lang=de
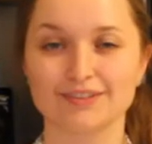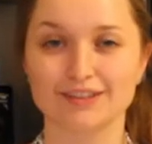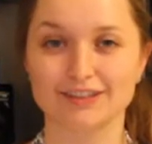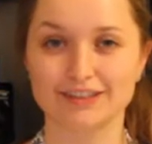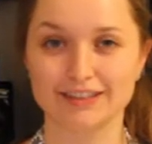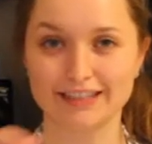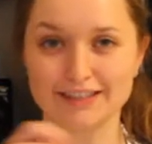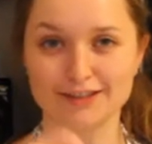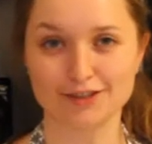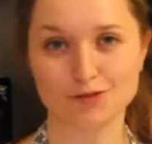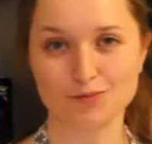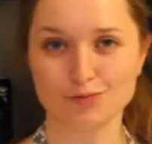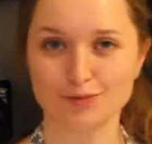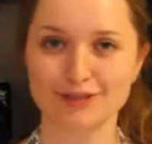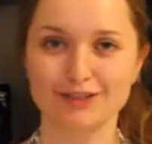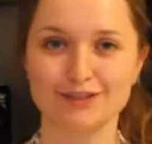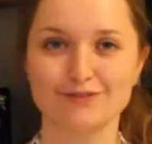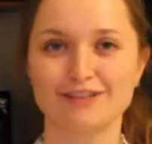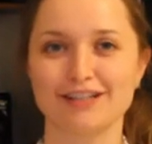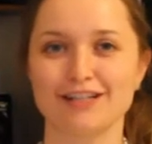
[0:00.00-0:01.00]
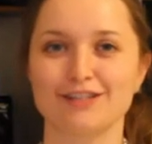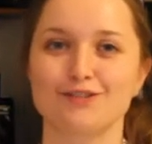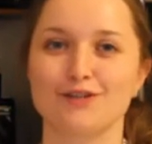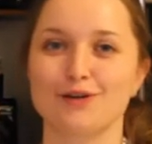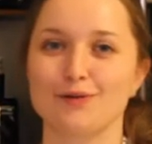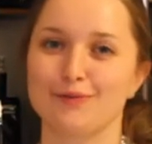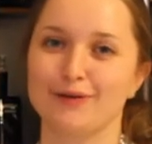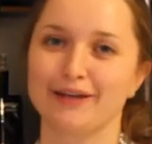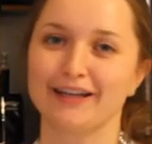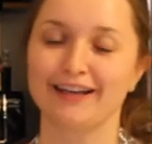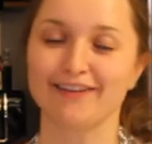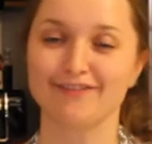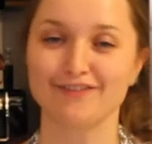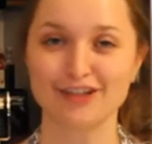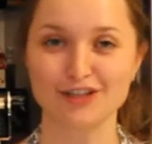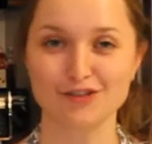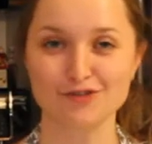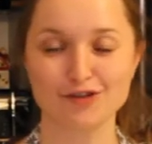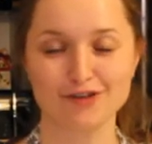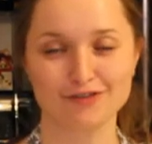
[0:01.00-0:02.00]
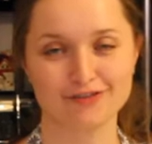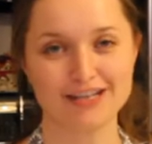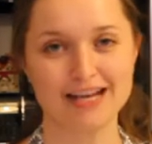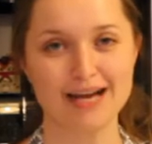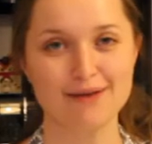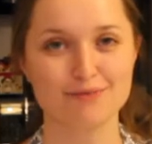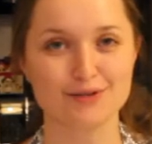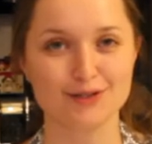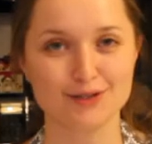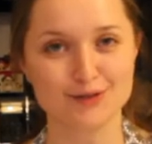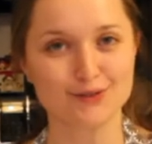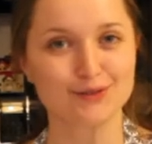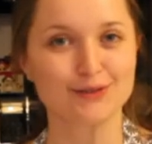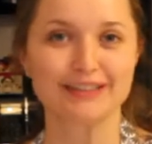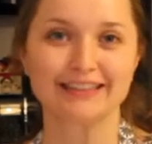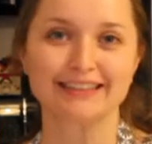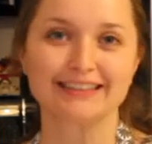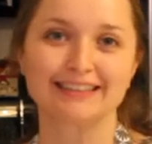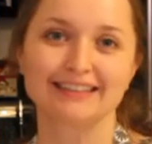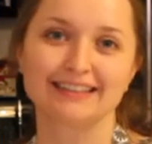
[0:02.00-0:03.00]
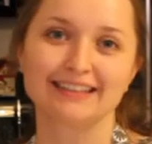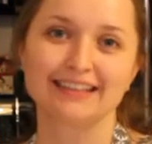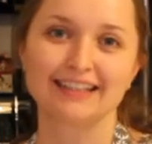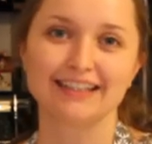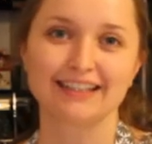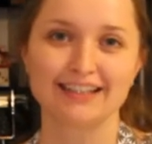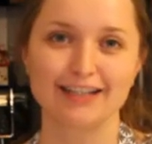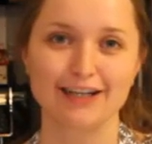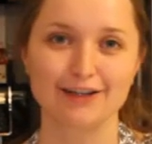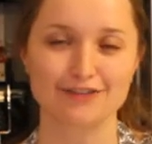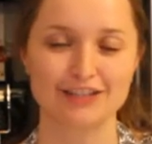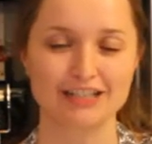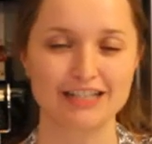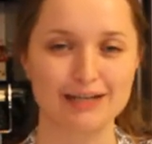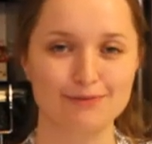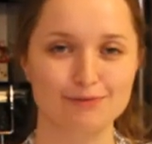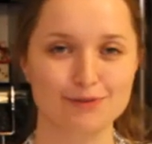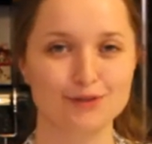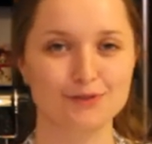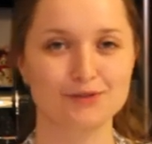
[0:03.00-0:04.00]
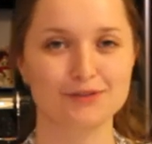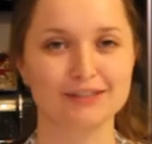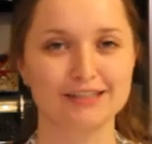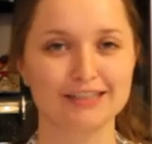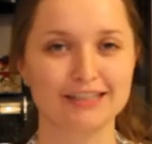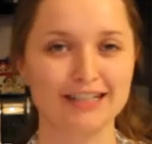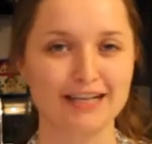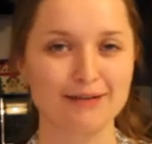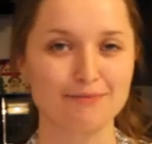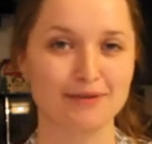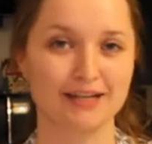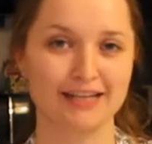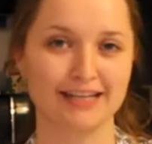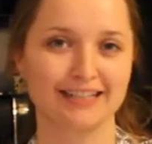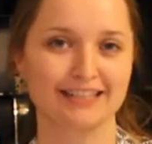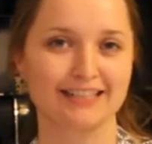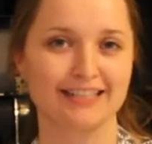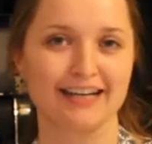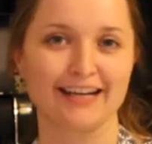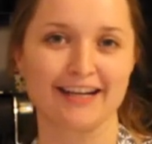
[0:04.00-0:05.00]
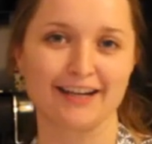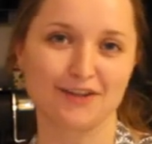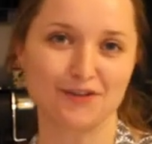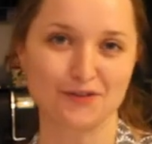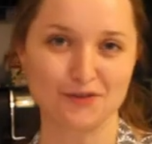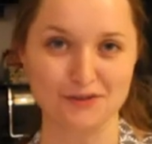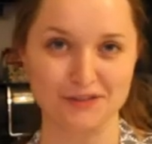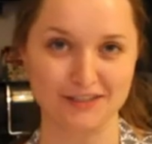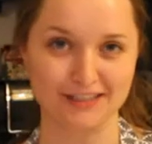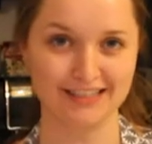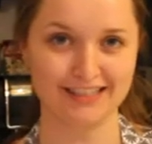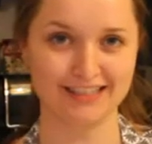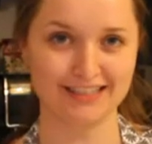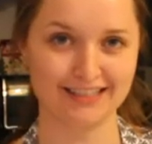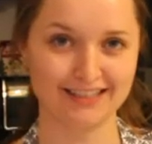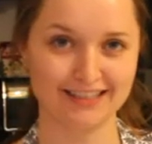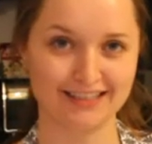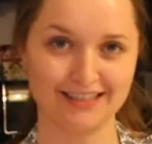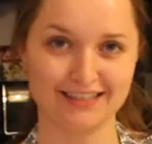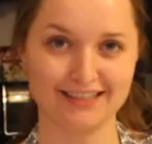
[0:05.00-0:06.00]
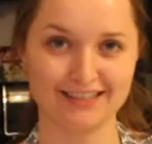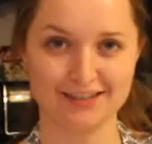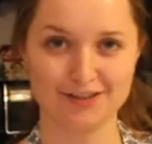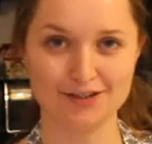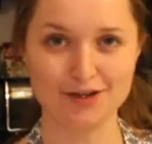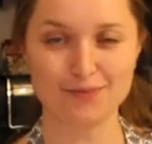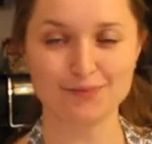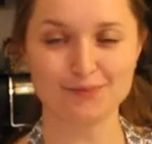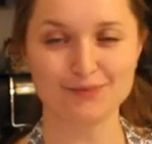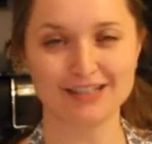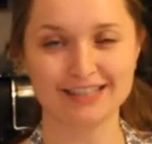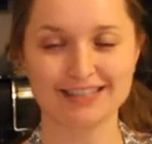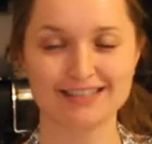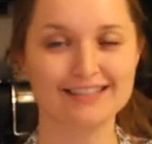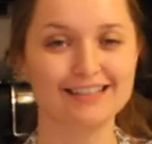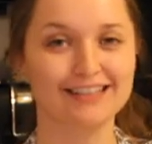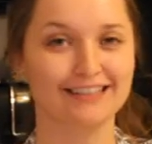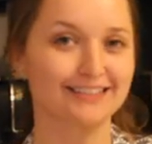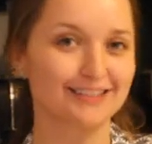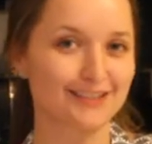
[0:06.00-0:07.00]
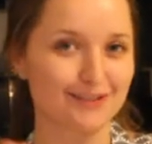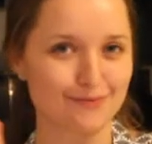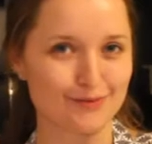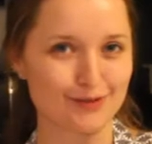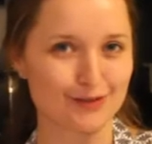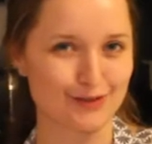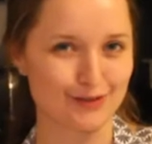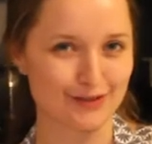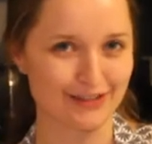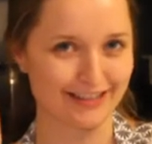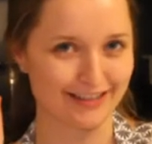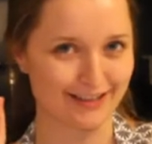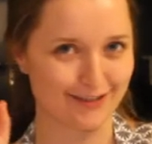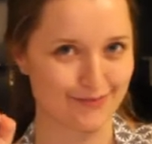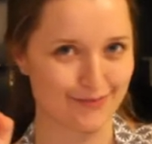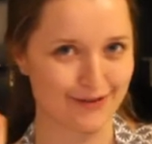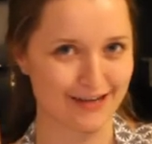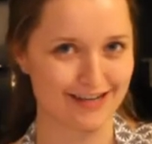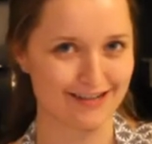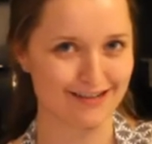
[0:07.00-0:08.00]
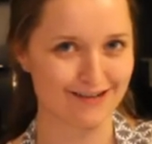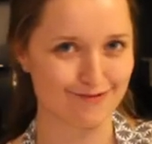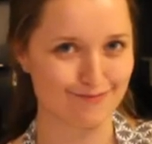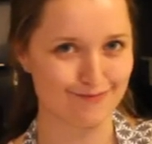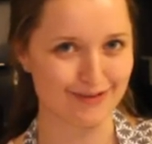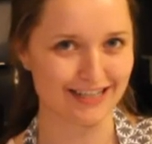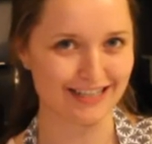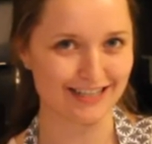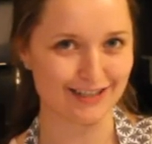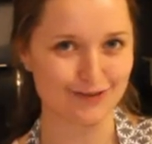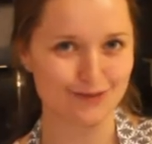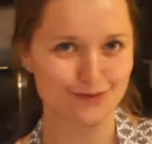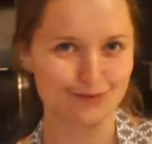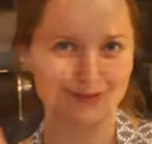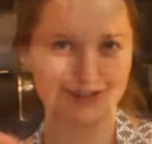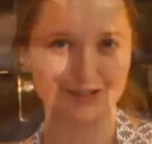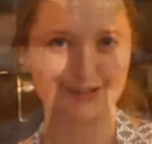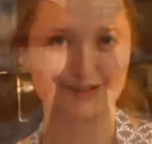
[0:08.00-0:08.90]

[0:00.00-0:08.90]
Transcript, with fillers: Und jetzt spritzen wir das Topping einfach nur auf, die abgekühlten, auf den abgekühlten Cupcake-Teig und äh, toppen das Ganze mit unserer gebrannten Mandel obendrauf.